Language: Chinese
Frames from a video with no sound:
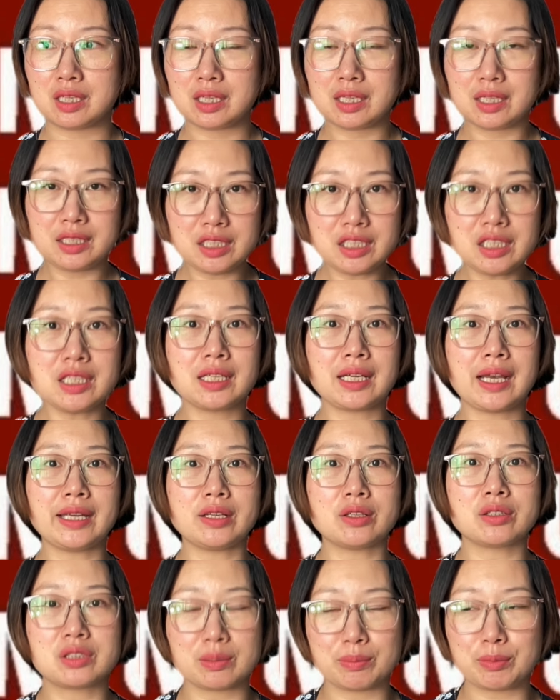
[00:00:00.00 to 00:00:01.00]
应该
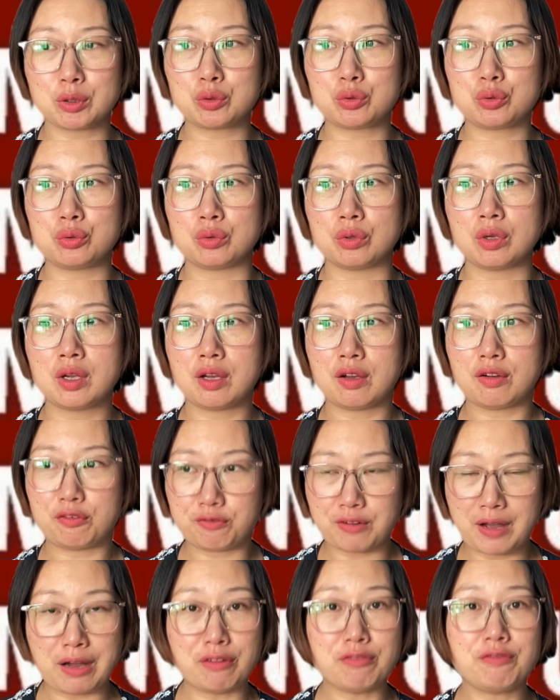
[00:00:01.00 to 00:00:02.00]
要怎么去
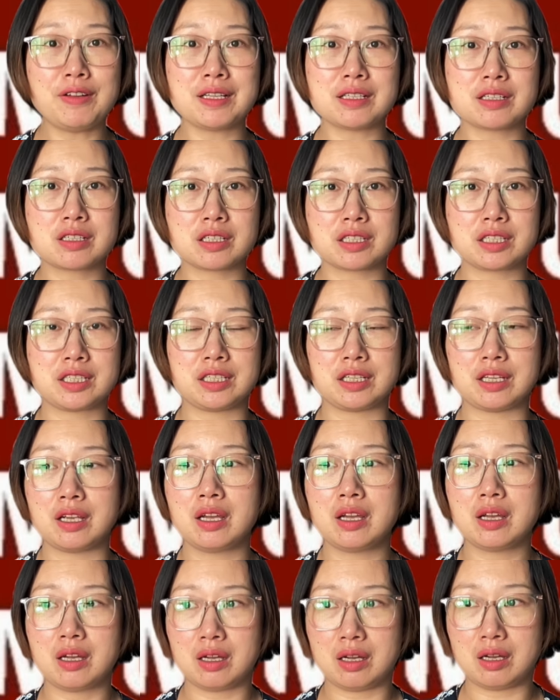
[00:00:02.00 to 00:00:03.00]
防范这些
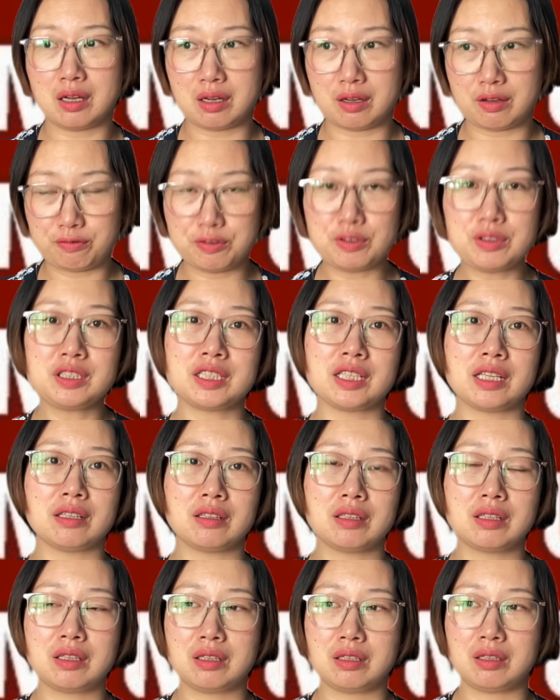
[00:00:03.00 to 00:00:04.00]
啊风险
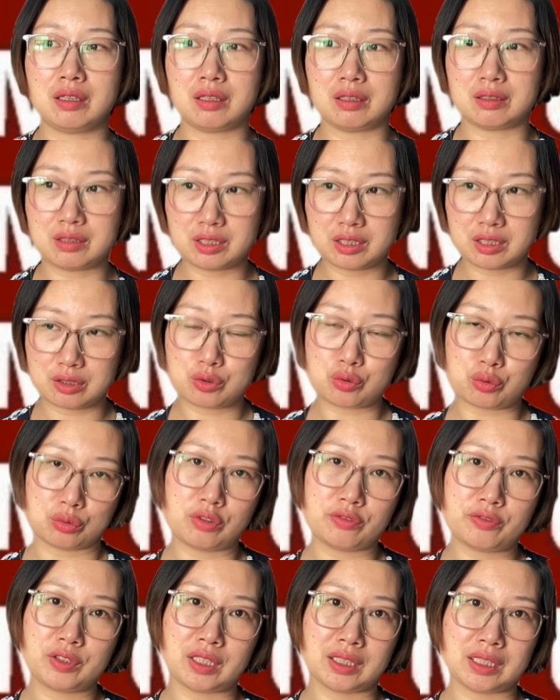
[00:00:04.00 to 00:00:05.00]
啊，这些主
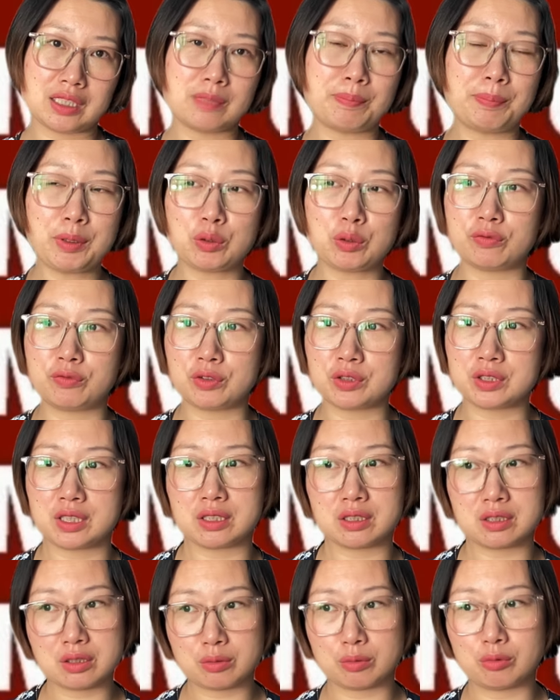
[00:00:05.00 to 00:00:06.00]
动风险，但是被动风险
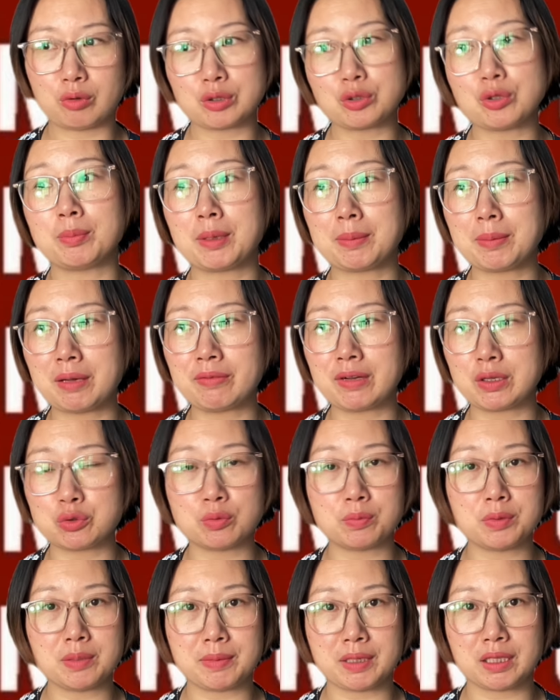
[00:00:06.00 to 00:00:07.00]
就完全没办法去
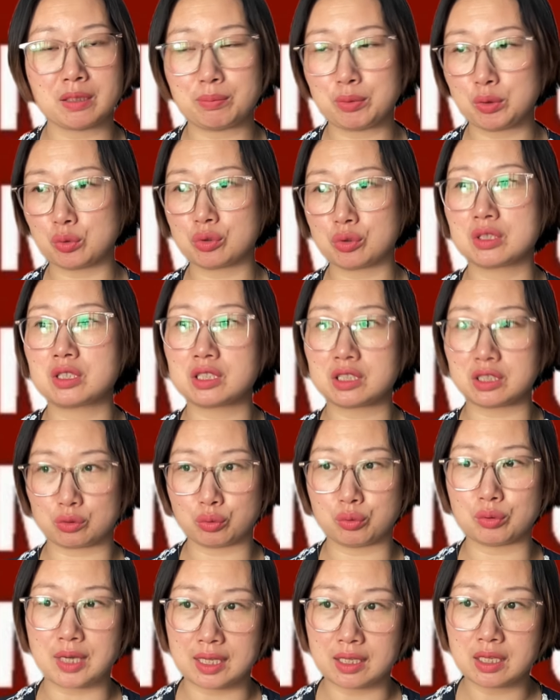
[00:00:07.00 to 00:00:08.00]
避免的。比如说自己
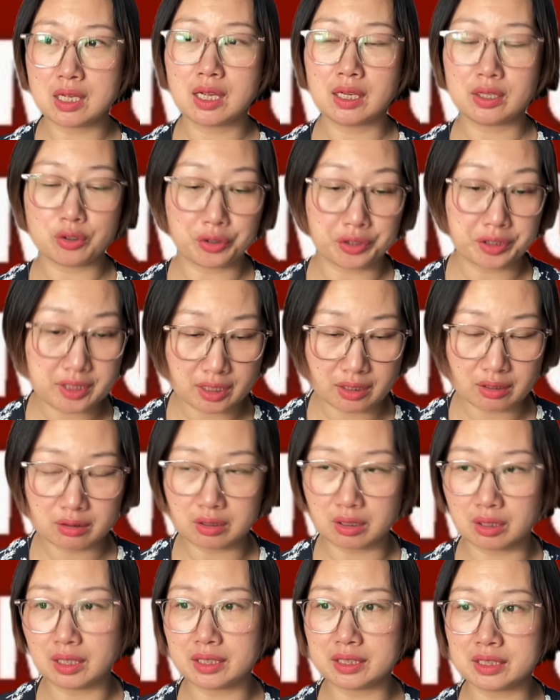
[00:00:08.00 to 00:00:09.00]
突然有一天
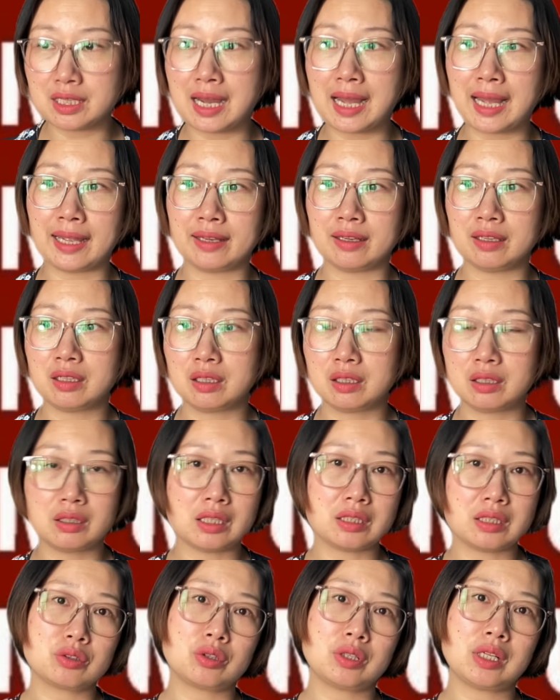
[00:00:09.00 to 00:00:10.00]
得了一个癌，那
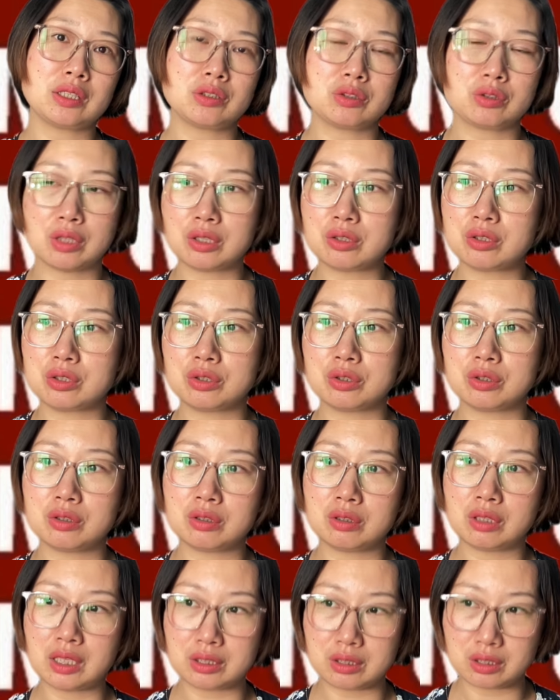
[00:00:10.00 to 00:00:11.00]
你那你、那你
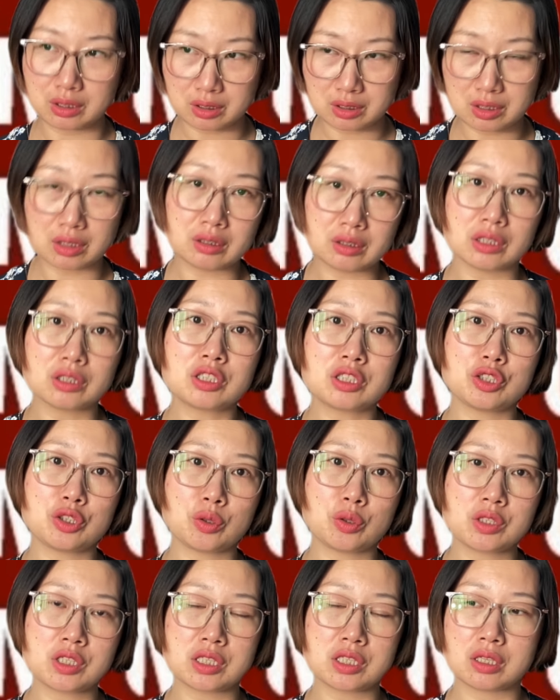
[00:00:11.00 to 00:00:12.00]
那你能治
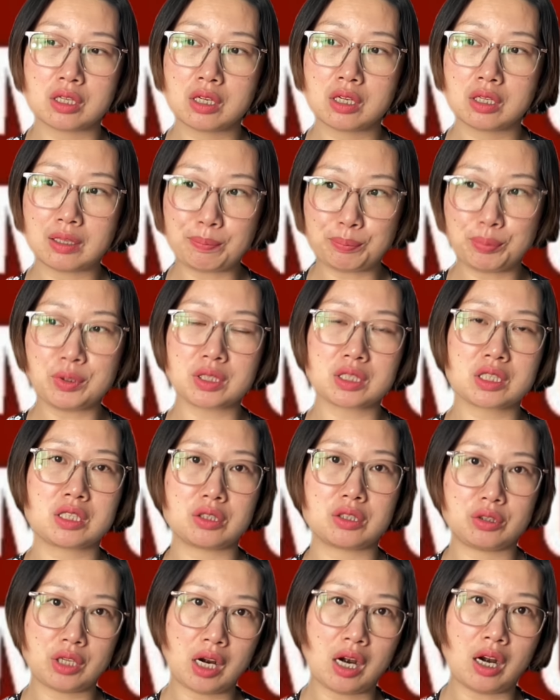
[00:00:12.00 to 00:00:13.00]
就治，那不能治，
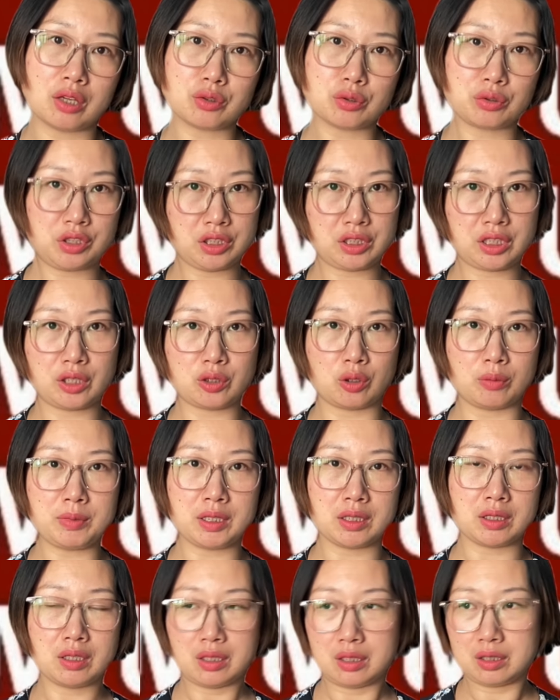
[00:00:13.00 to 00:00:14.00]
第二就听天由
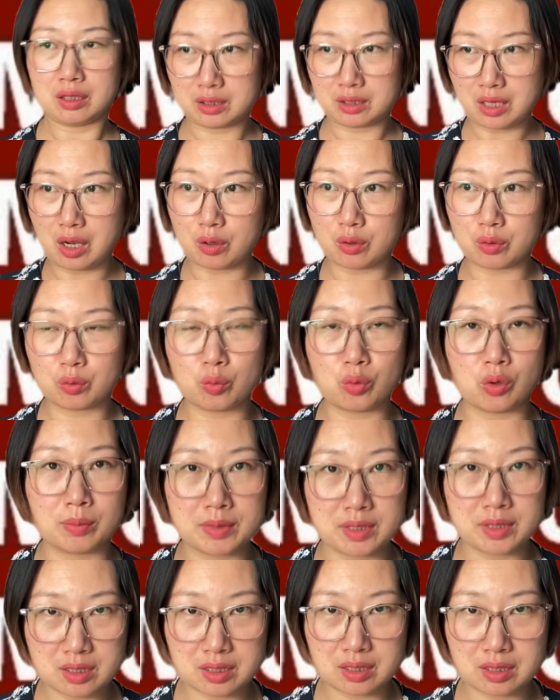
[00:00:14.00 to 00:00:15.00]
命。那要我
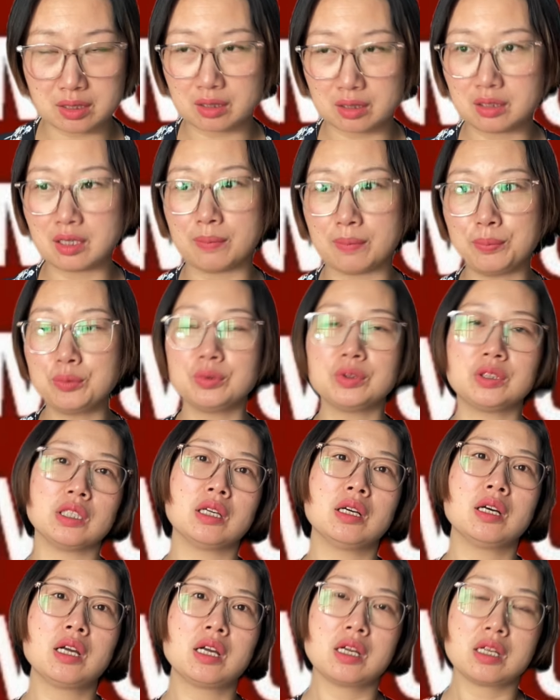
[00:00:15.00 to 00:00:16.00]
们死也不
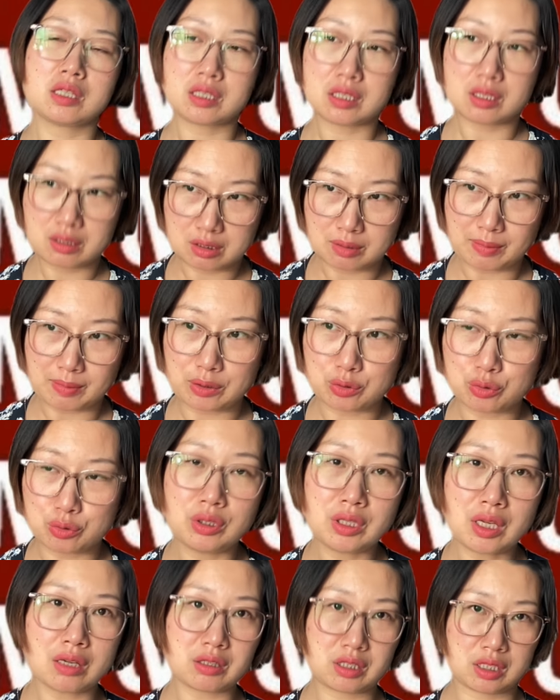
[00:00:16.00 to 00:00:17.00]
得，是吧？
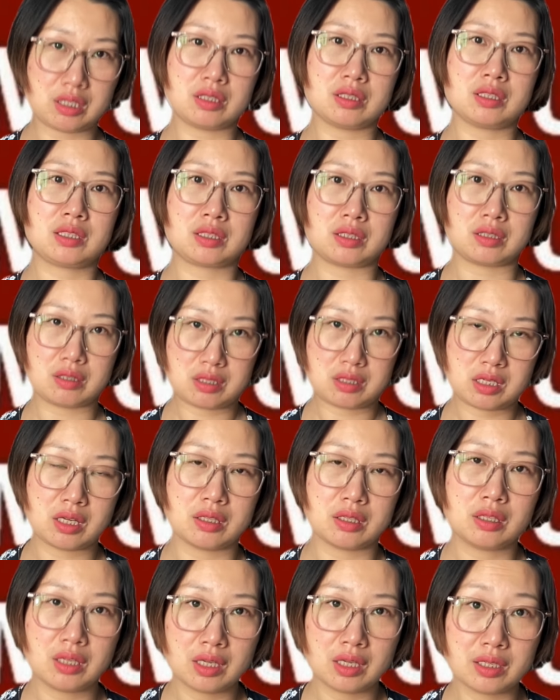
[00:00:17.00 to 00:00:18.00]
君要臣死，
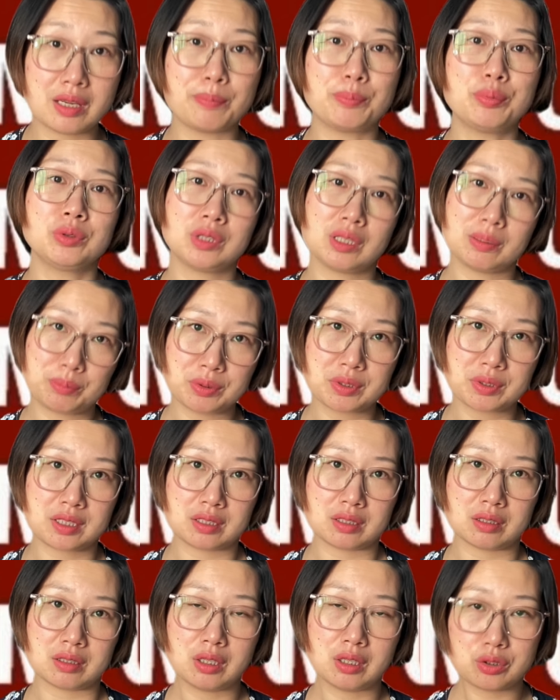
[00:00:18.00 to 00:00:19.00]
臣也不得不
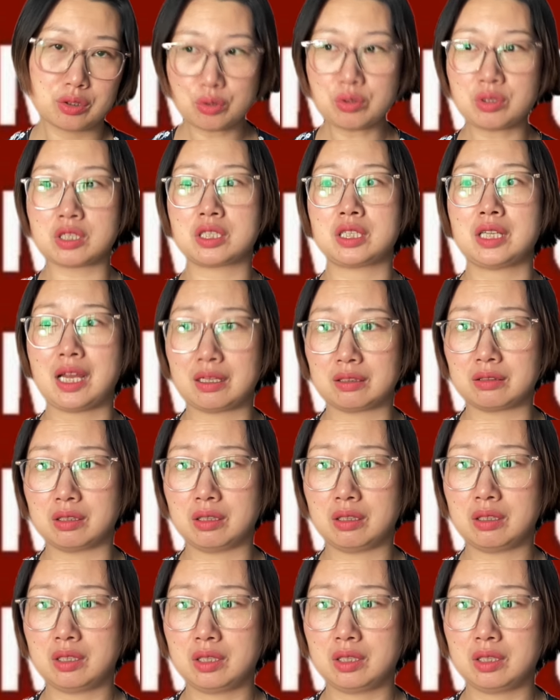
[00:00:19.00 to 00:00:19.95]
死，就是这样的。